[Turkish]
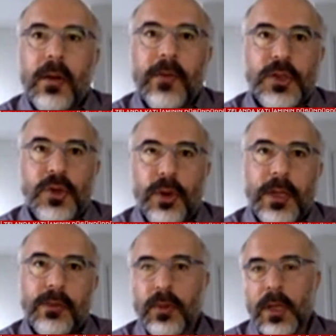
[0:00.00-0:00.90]
ve
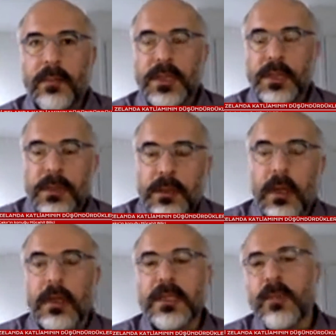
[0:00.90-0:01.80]
şöhret olan bir
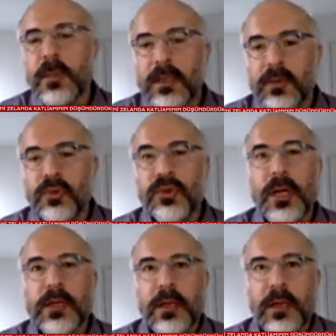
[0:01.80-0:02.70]
karizmatik
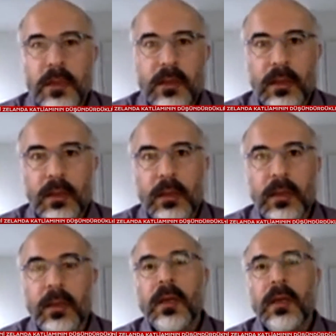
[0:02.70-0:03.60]
tüccarla e,
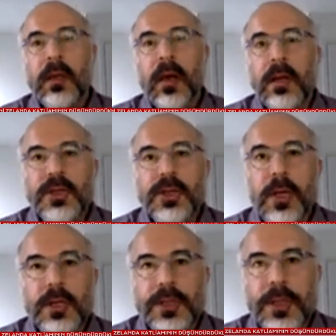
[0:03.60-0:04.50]
karşı
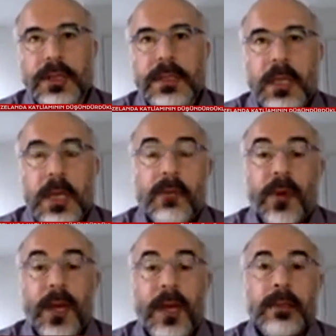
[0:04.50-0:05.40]
karşıyayız.
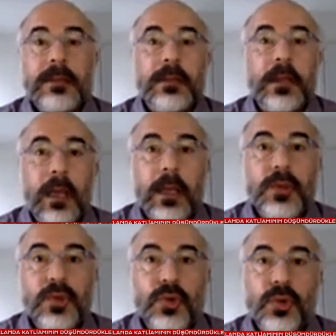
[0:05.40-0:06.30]
Fakat e,
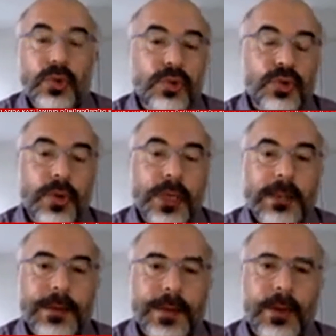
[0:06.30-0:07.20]
sürüyü çok
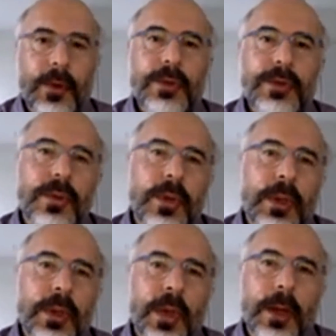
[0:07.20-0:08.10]
iyi tanıyor.
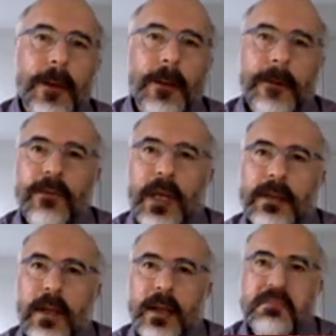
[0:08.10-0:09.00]
E,
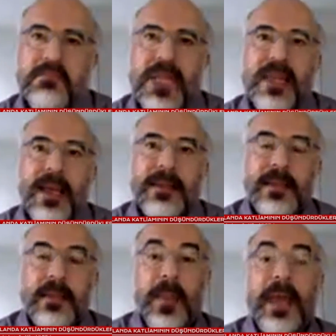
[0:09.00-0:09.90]
vatan,
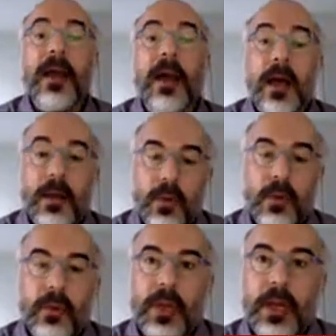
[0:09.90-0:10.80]
millet, beka
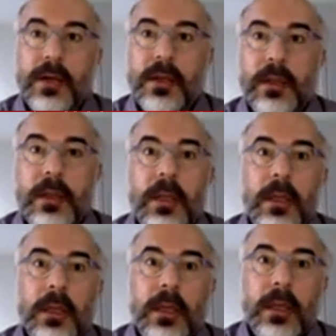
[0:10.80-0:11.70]
konularını
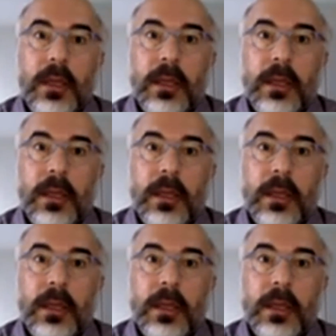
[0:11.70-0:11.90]
e,